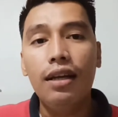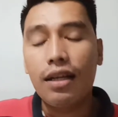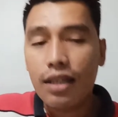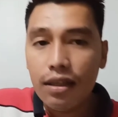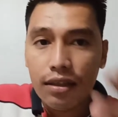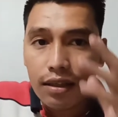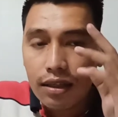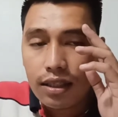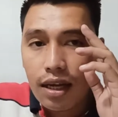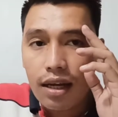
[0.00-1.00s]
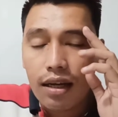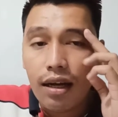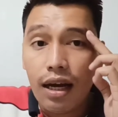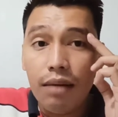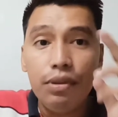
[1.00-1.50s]
Kasi, sa,
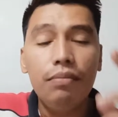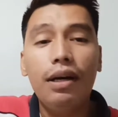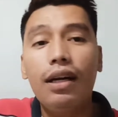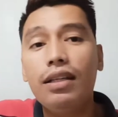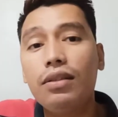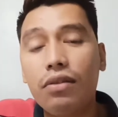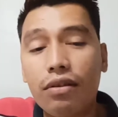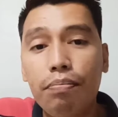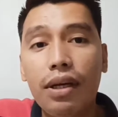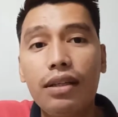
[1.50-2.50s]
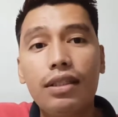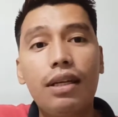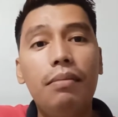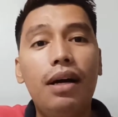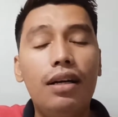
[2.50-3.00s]
alam nyo ba guys, no? Pag
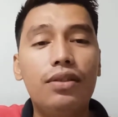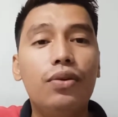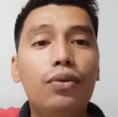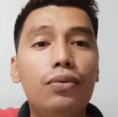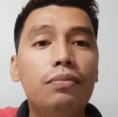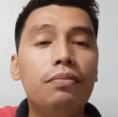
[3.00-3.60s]
sa mga show,